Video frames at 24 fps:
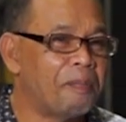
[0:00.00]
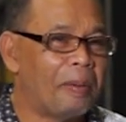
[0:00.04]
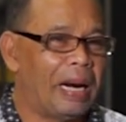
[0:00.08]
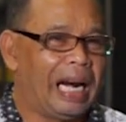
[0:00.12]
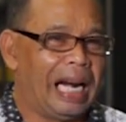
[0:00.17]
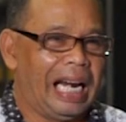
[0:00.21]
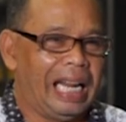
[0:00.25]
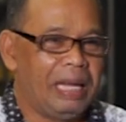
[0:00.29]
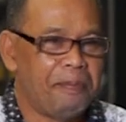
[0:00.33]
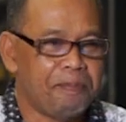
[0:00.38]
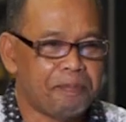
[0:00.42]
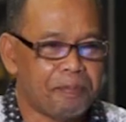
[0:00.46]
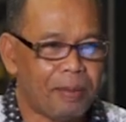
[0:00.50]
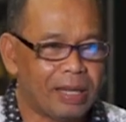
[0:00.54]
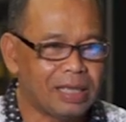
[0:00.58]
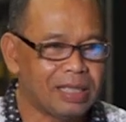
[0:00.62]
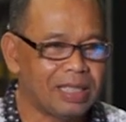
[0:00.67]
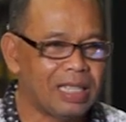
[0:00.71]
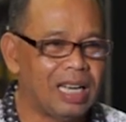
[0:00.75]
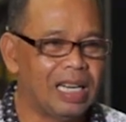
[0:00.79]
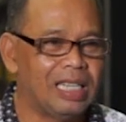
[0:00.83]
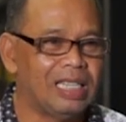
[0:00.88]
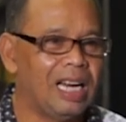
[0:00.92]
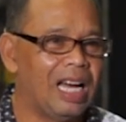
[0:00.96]

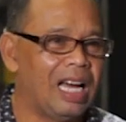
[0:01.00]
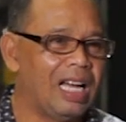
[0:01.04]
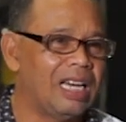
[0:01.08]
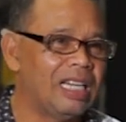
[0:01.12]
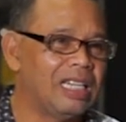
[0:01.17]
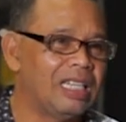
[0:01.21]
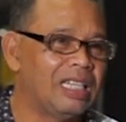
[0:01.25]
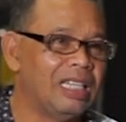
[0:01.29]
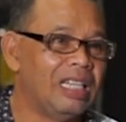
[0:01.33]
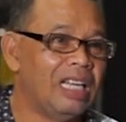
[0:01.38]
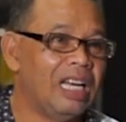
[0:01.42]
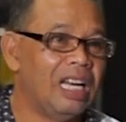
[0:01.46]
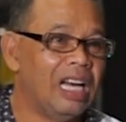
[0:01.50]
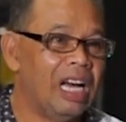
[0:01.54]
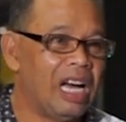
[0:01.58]
pelipat gandaan